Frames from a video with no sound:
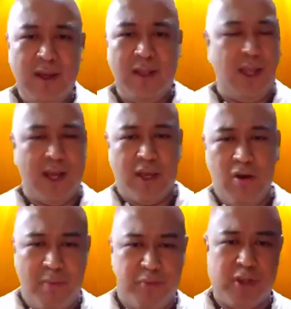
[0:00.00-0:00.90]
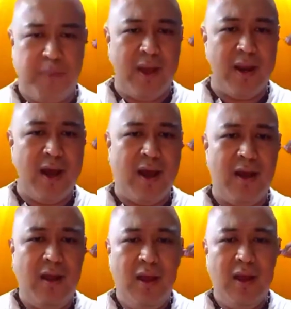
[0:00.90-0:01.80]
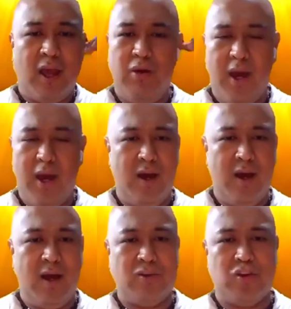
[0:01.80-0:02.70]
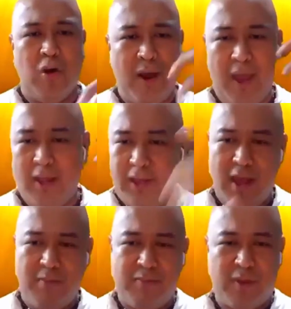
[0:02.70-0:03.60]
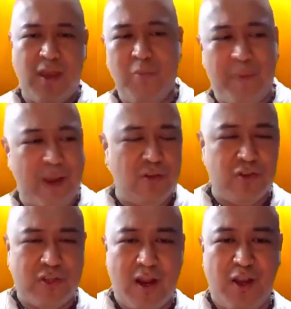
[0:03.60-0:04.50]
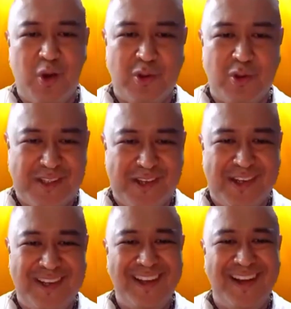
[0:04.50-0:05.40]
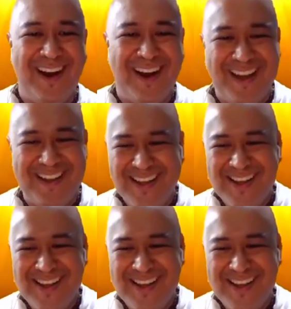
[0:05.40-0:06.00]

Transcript: Hindi kayo kapos sa pera, kayo ay uh, sobrang healthy. Ayan, thank you pala doon sa naka-notice, no? Alright?